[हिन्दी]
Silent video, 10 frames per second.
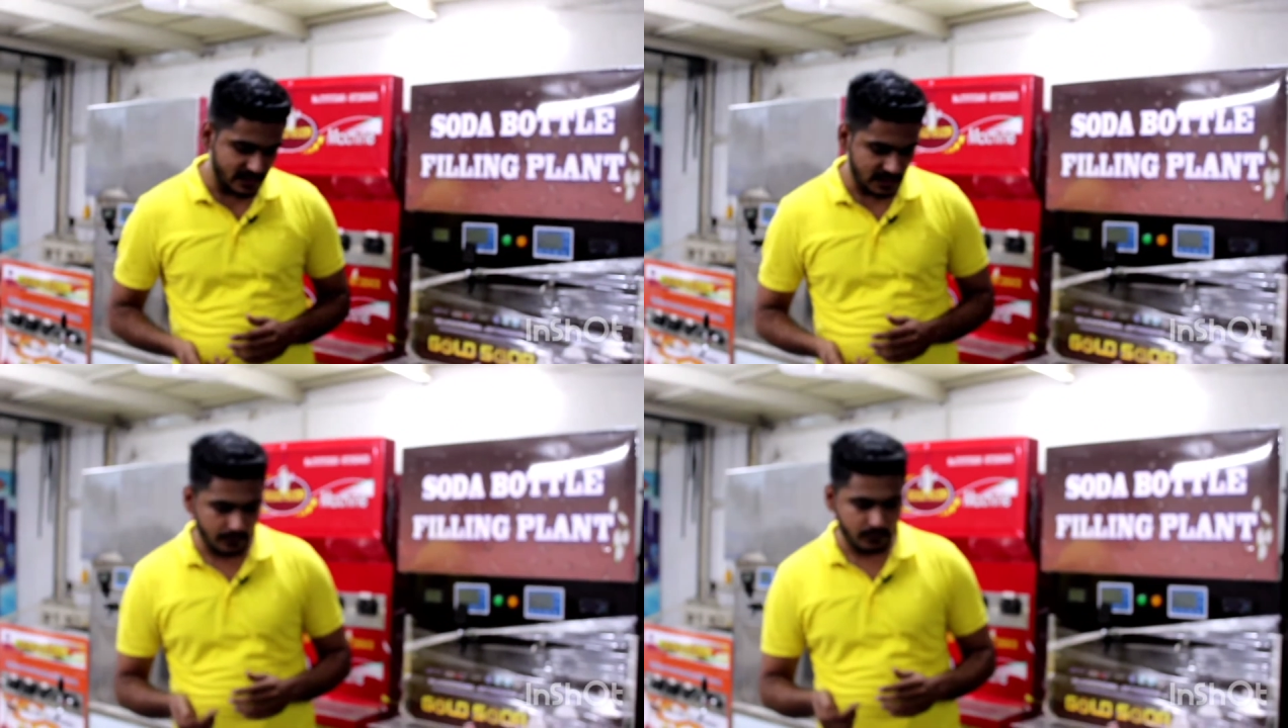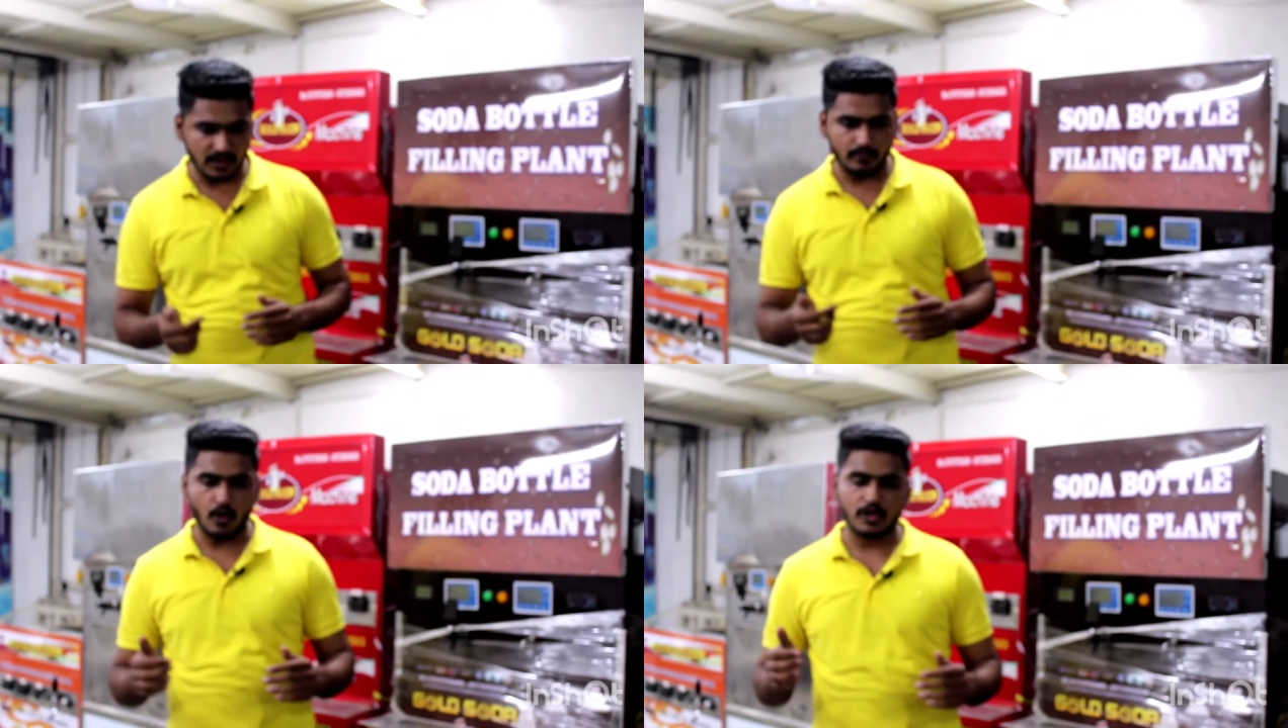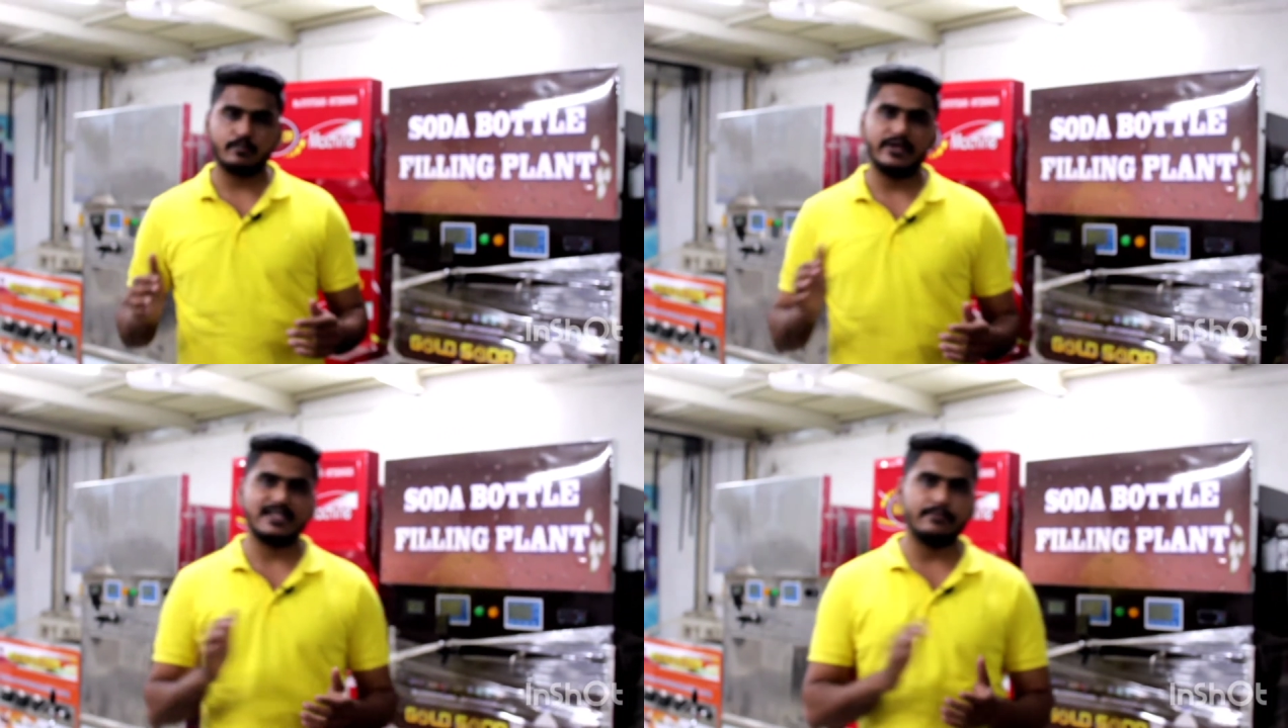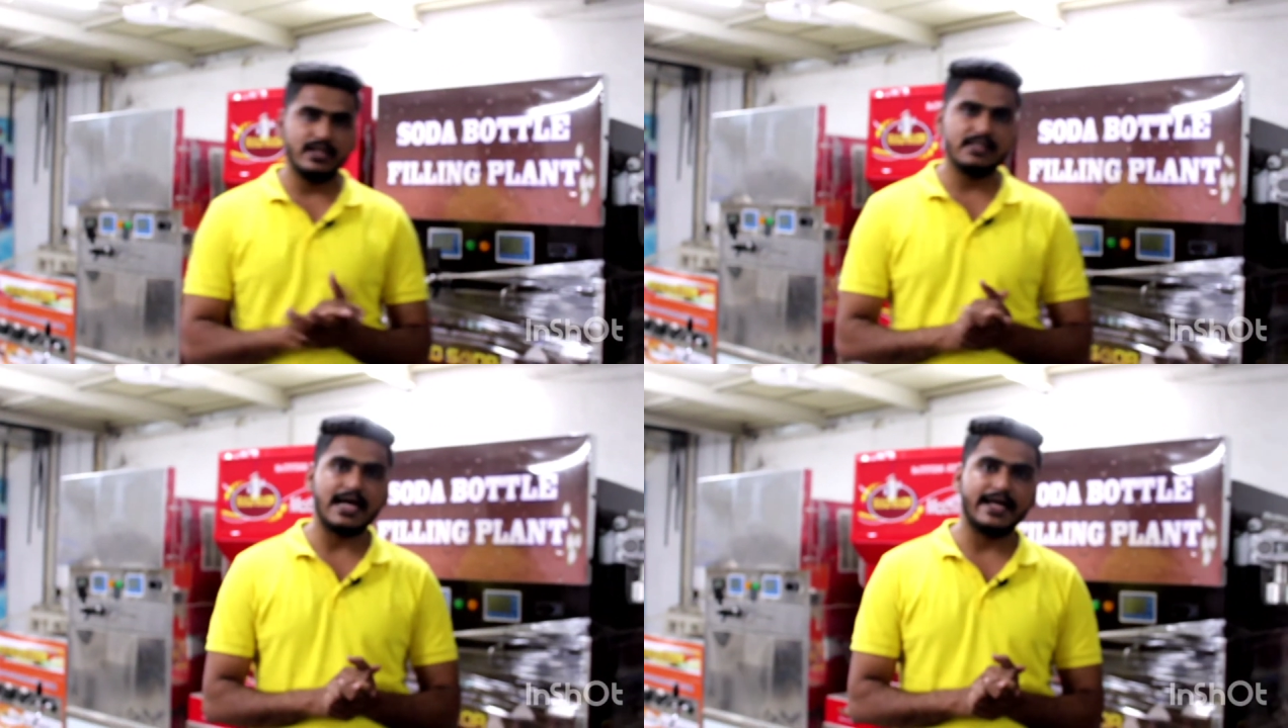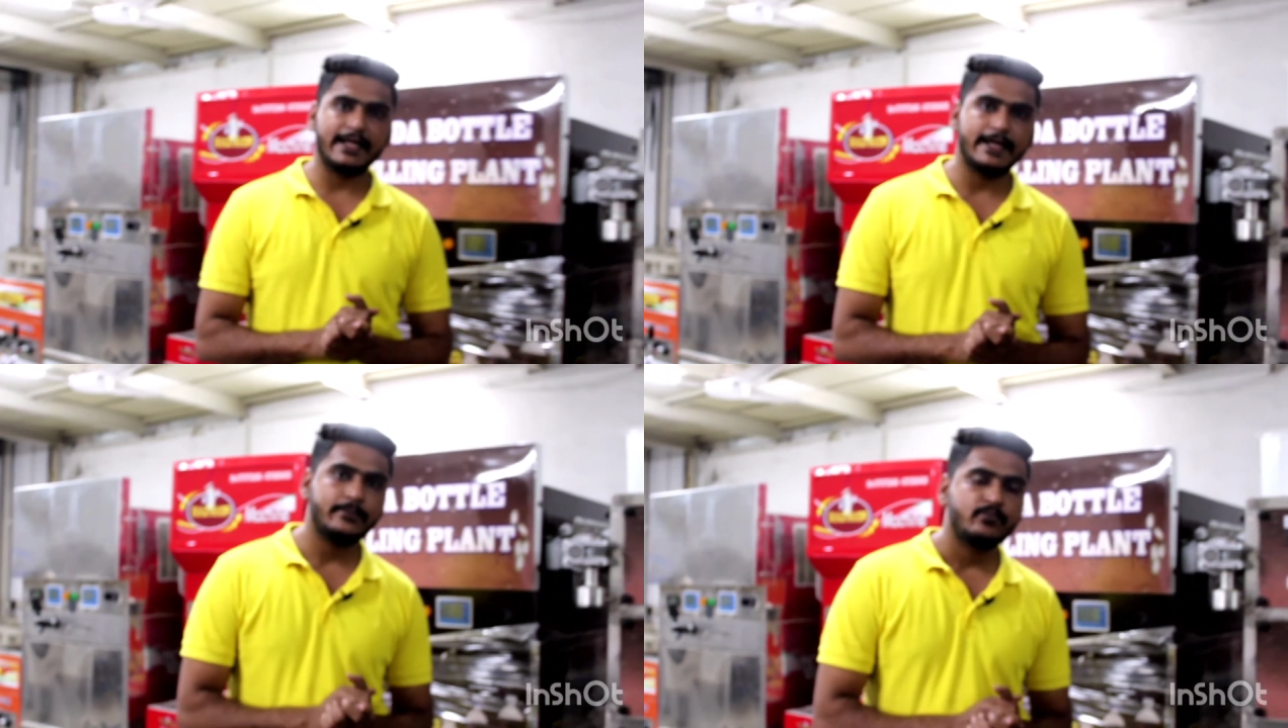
डिस्क्रिप्शन बॉक्स पे से मिल जाएंगे